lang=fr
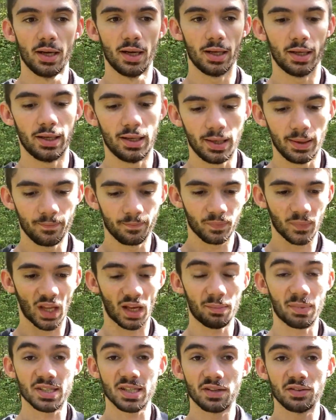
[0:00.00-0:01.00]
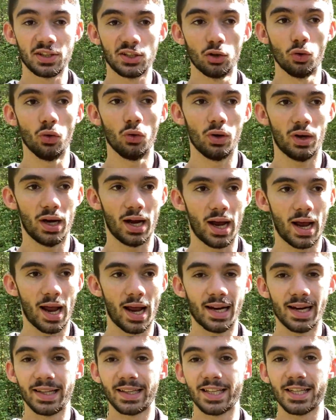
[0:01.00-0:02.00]
Et, et ben cette vidéo, elle
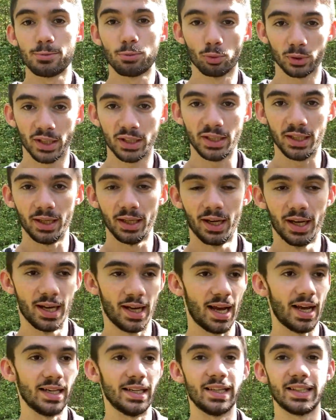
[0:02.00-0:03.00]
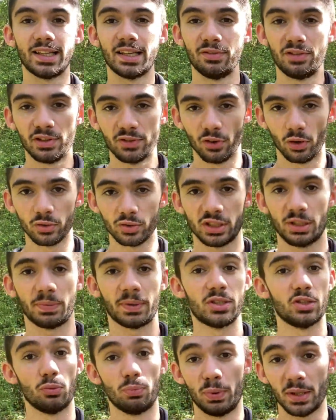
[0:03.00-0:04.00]
a été spontanée, elle a été vivante, j'ai pris
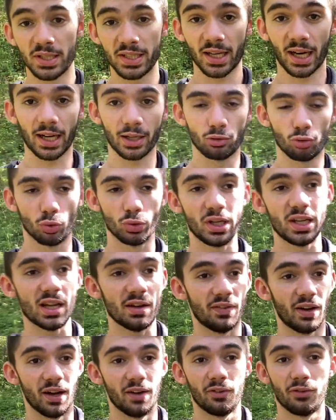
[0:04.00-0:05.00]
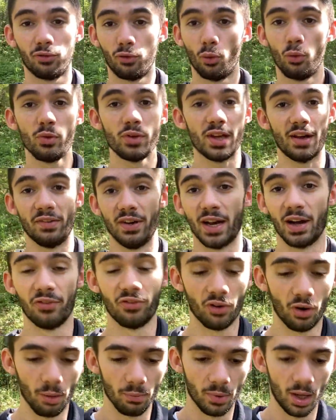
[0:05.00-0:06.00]
du plaisir à la tourner, il y avait un fond, il y avait la
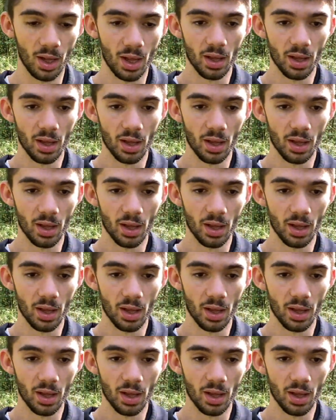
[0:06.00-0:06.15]
forme, hein,